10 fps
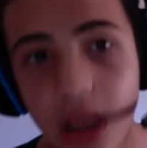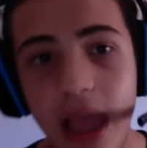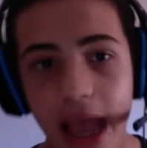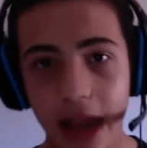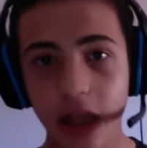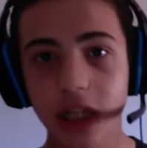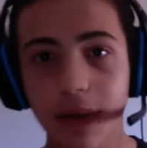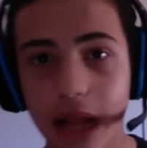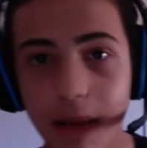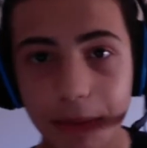E noi ci
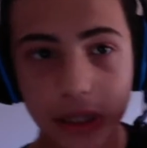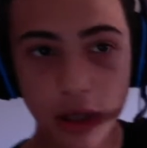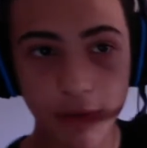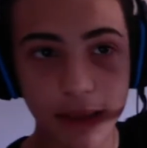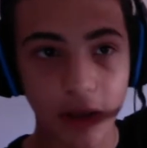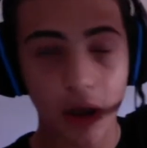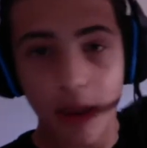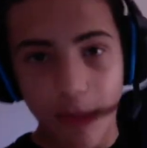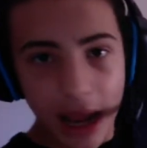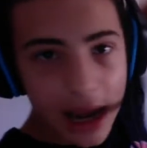vediamo al prossimo video
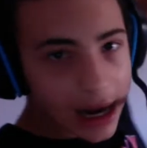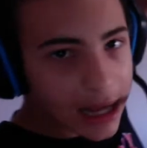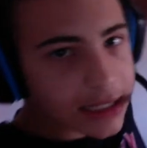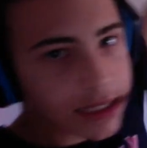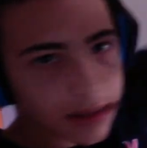Bene ragazzi